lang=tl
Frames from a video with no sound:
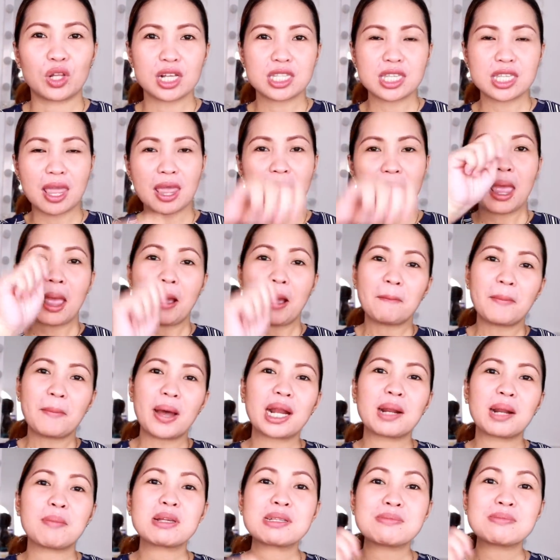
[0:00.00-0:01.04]
Kasi,
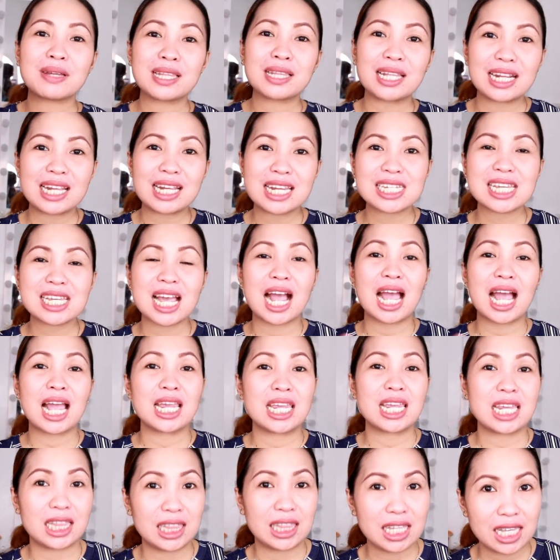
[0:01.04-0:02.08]
para mas madali siyang
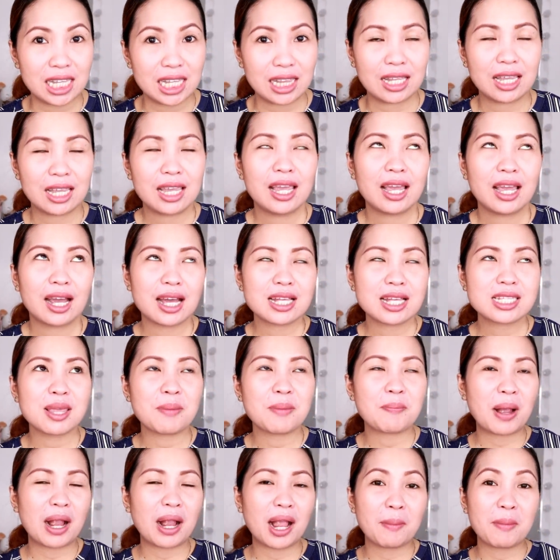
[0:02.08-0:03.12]
ahitin. Kasi
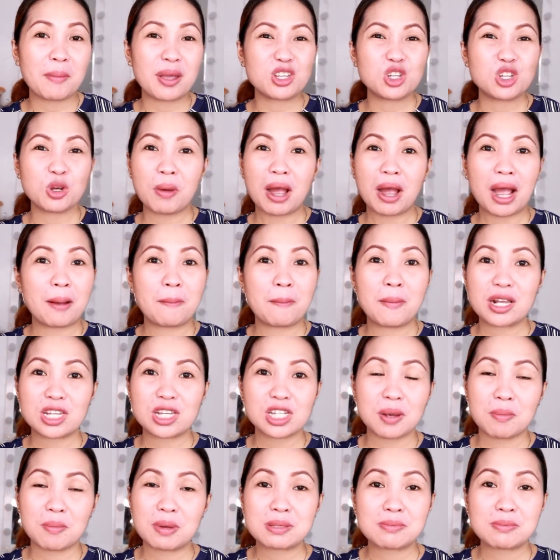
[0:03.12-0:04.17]
pagka medyo mahaba
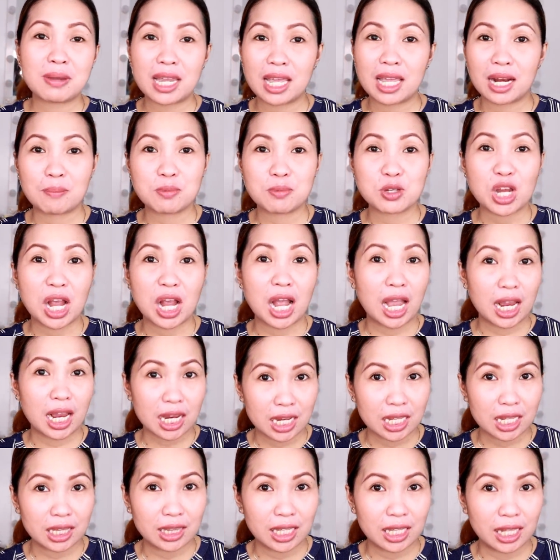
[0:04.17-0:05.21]
siya, mas mahirap siyang
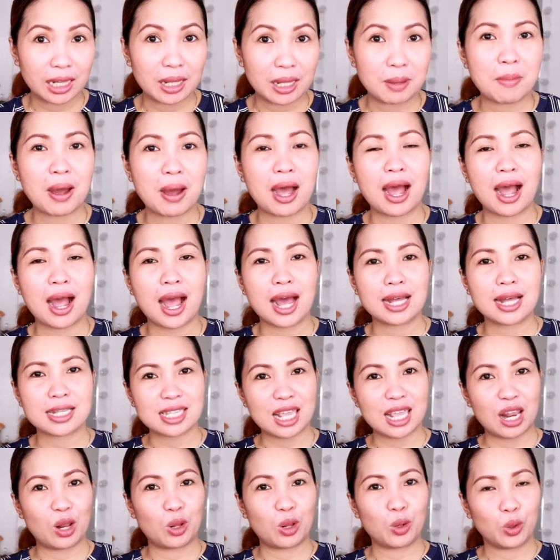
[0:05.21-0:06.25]
ahitin. ba diba? Ang
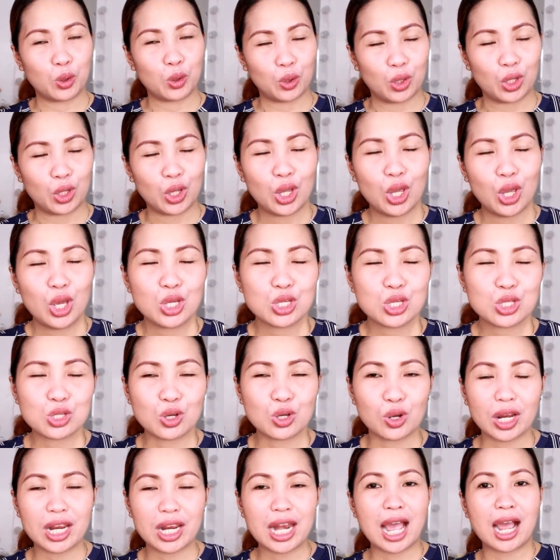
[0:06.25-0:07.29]
hassle nun.
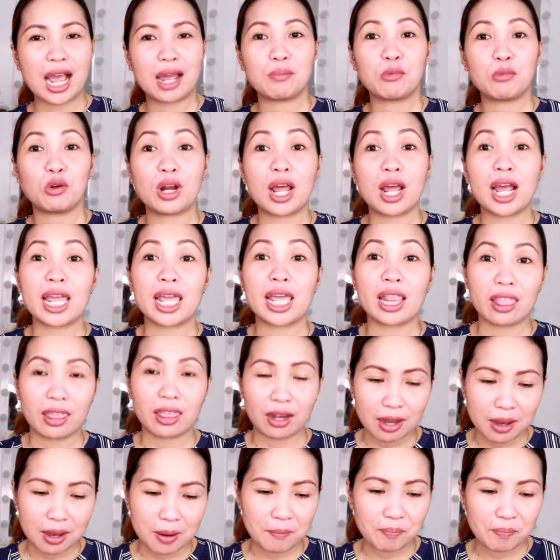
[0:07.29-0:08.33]
So, kailangan mo nang
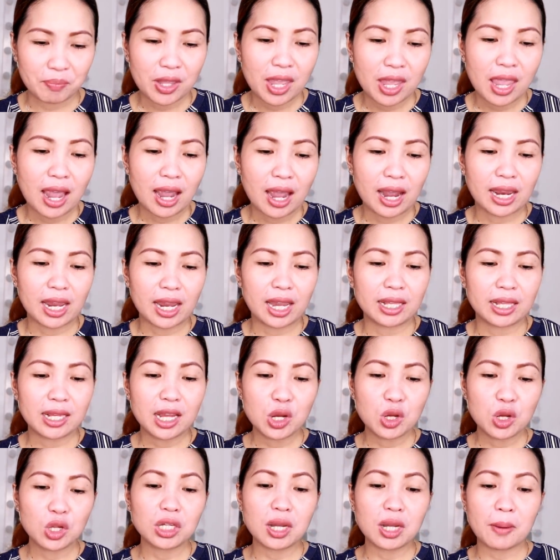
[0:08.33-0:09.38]
itrim. Ayan,
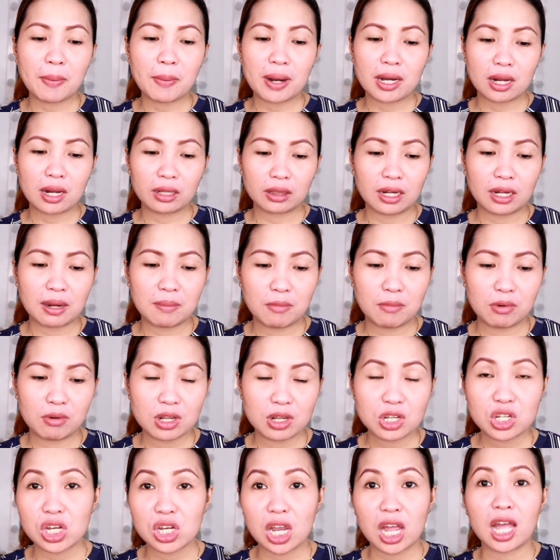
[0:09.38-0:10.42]
ngayon, kapag na-trim mo na
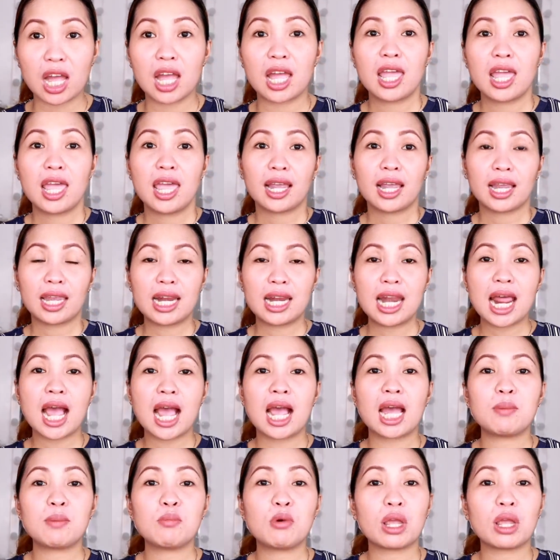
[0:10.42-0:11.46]
siya,
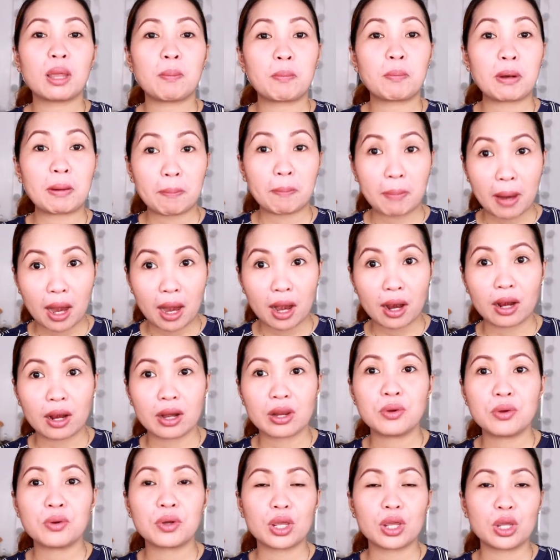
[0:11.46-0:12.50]
kailangan mong i-prepare
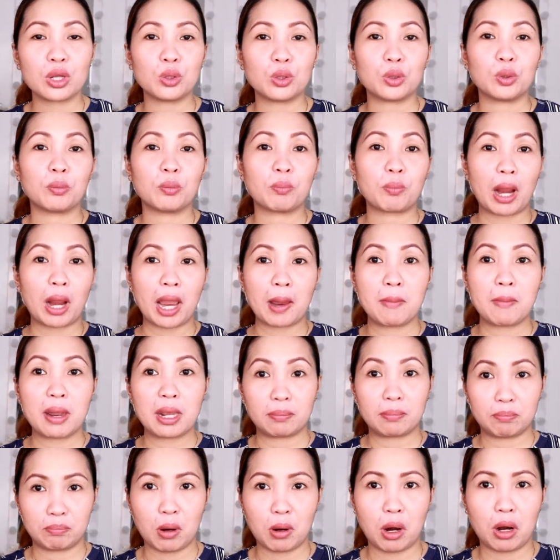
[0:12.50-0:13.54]
yung iyong
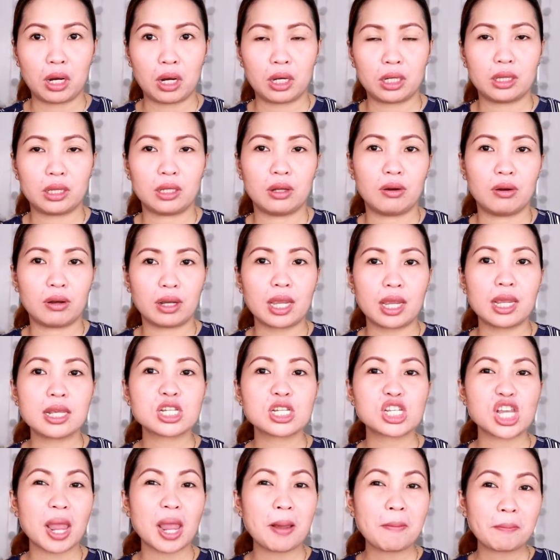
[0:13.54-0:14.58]
private part. Okay?
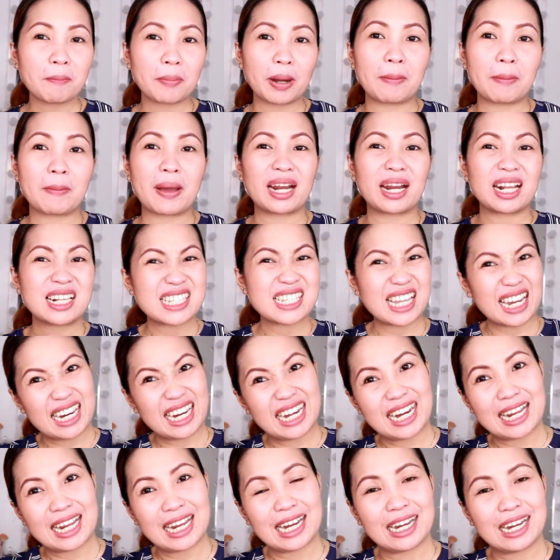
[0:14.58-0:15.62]
Siyempre, parang sa
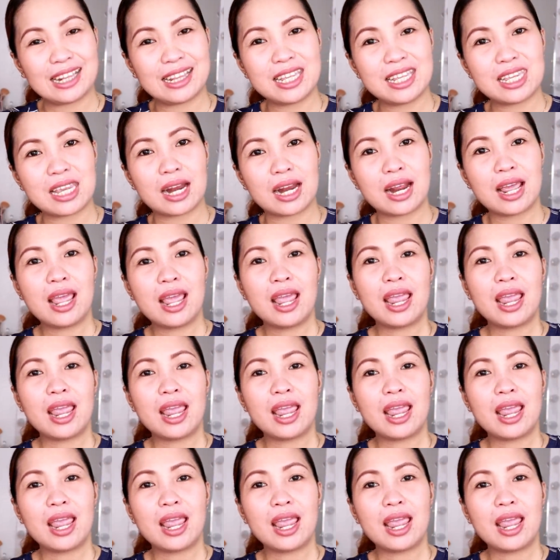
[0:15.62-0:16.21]
kilikili din yan.